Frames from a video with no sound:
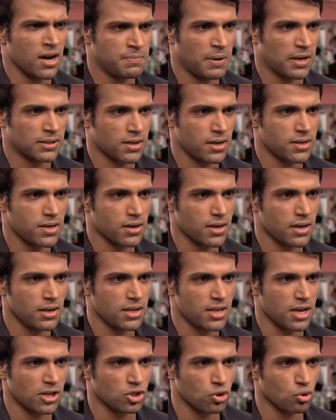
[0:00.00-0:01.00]
صدقت كل
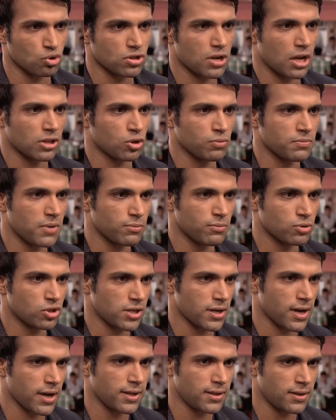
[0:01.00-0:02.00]
شيء قلتي لي بهديك
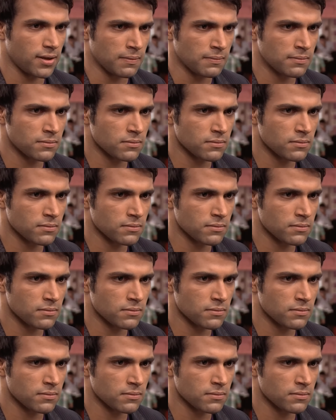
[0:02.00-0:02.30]
الليلة